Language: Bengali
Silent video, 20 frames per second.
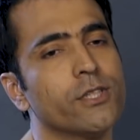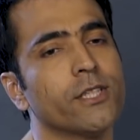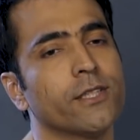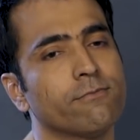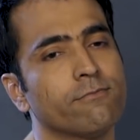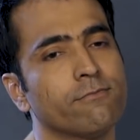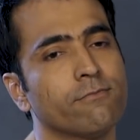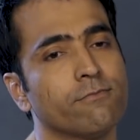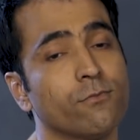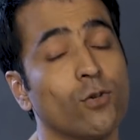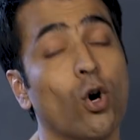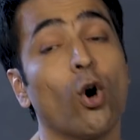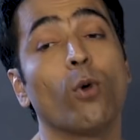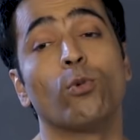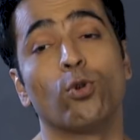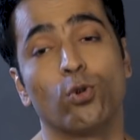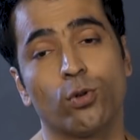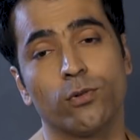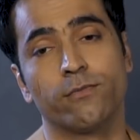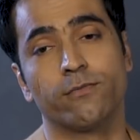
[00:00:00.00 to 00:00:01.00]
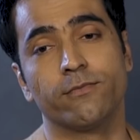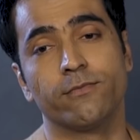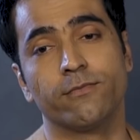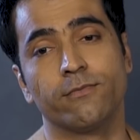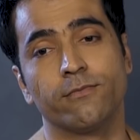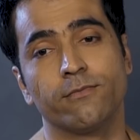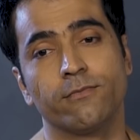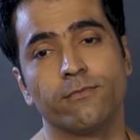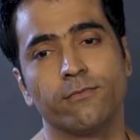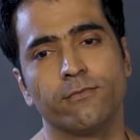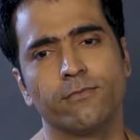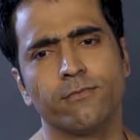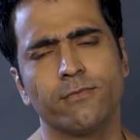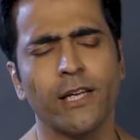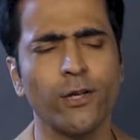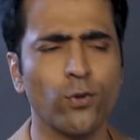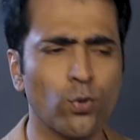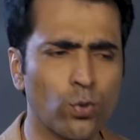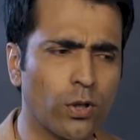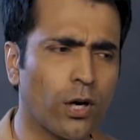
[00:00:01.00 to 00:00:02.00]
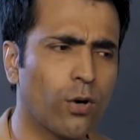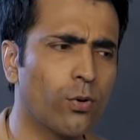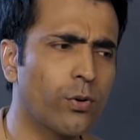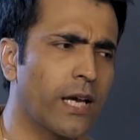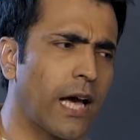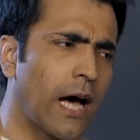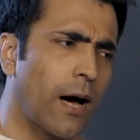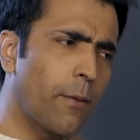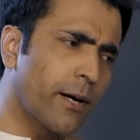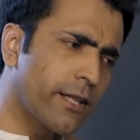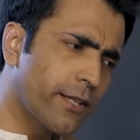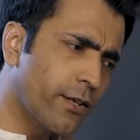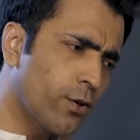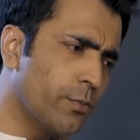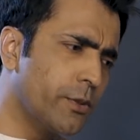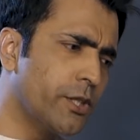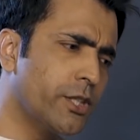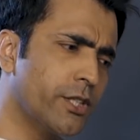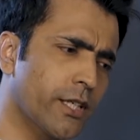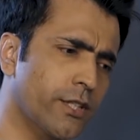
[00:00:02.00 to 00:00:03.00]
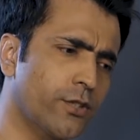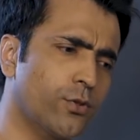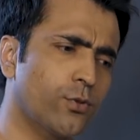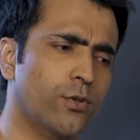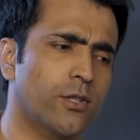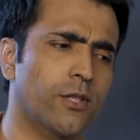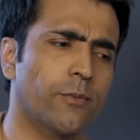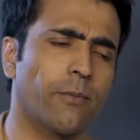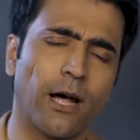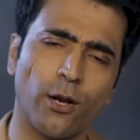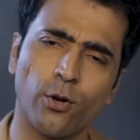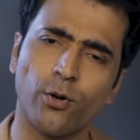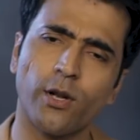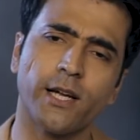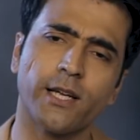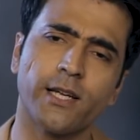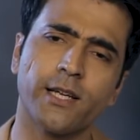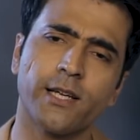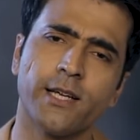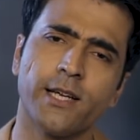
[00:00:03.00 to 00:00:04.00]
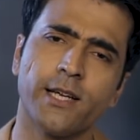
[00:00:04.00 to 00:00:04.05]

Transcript: হয়ে যান অমর তাই কোথাও গিয়ে আমাদেরও বিশ্বাস করতে ভালো লাগে